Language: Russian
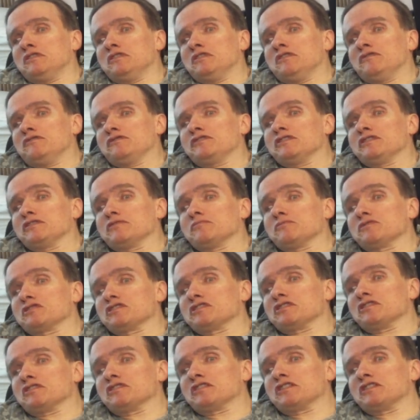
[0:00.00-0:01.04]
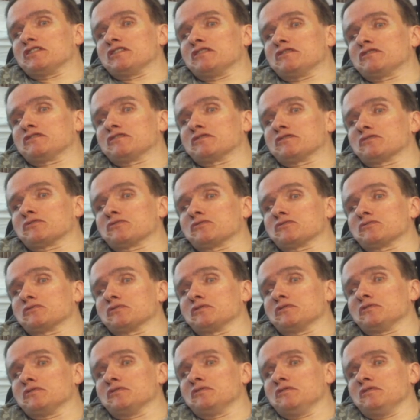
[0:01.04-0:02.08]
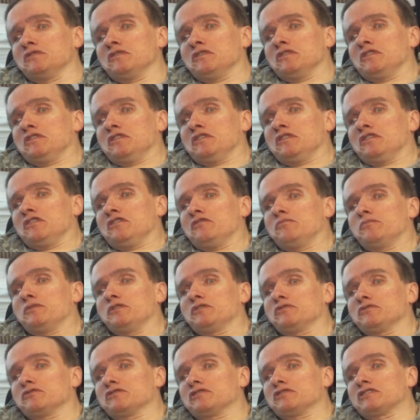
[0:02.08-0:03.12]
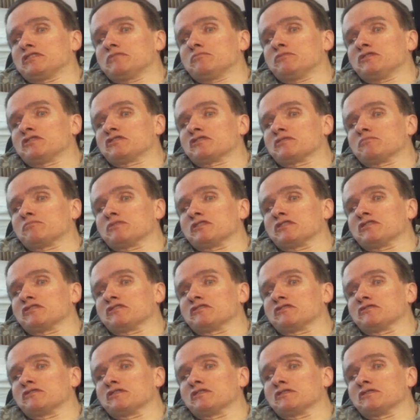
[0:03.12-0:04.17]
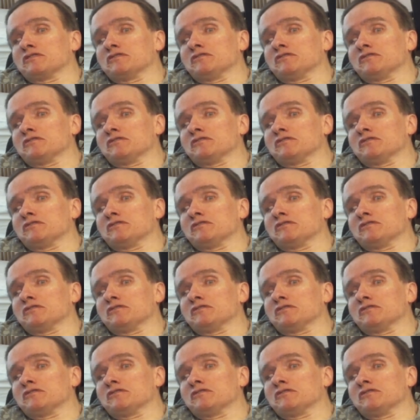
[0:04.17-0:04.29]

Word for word: Все на машинах ездят тут. Вперед стремится белый свет.